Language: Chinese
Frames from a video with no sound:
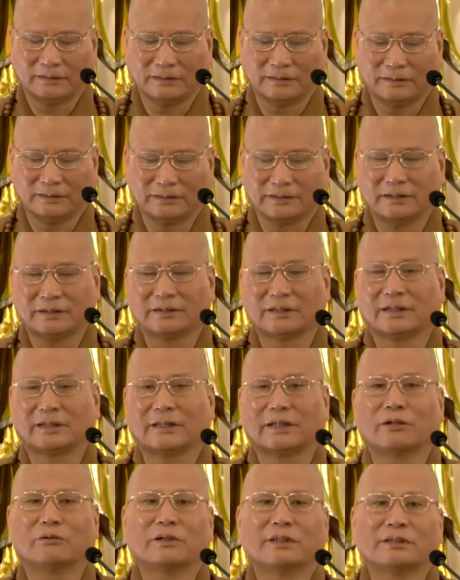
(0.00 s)
啊，学讲《
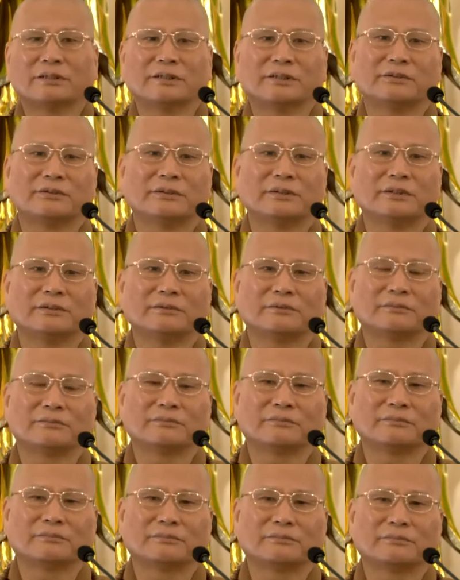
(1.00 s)
了凡四训》，
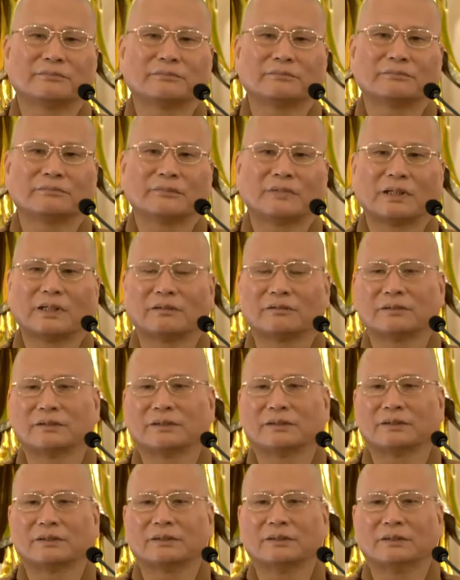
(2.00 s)
那《了凡
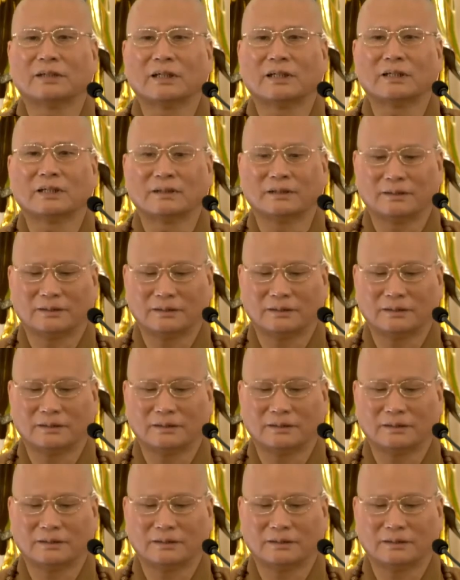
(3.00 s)
四训》呐，